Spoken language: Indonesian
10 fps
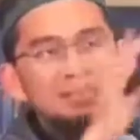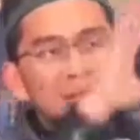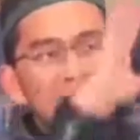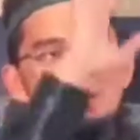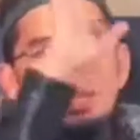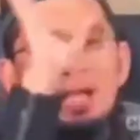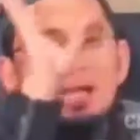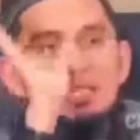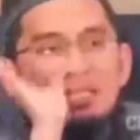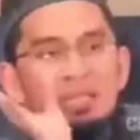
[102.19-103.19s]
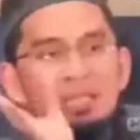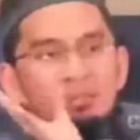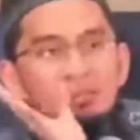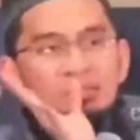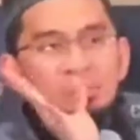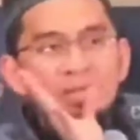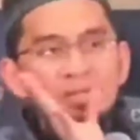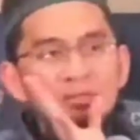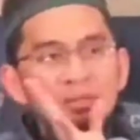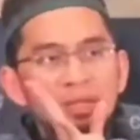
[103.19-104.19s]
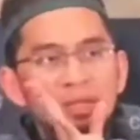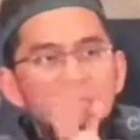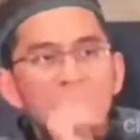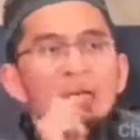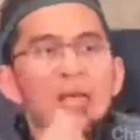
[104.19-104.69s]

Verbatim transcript: kebahagiaan hakiki dari Allah Subhanahu wa Ta'ala,